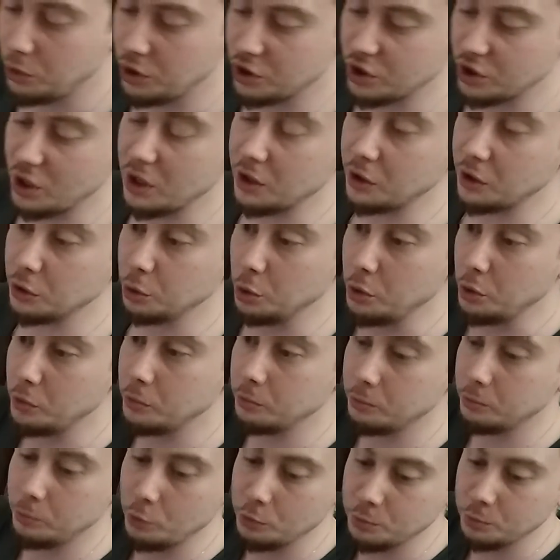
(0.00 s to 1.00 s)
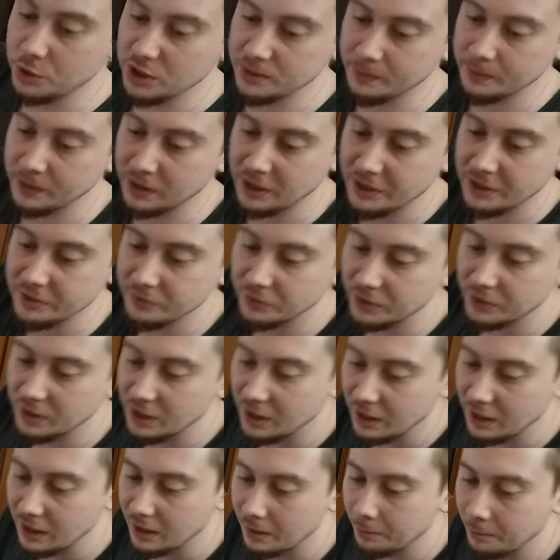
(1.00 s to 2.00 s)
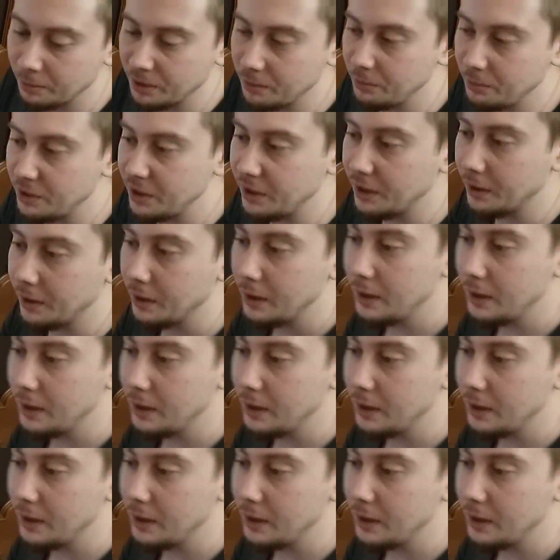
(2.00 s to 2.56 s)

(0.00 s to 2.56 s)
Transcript: не жалко, но его будем сейчас показывать на примере.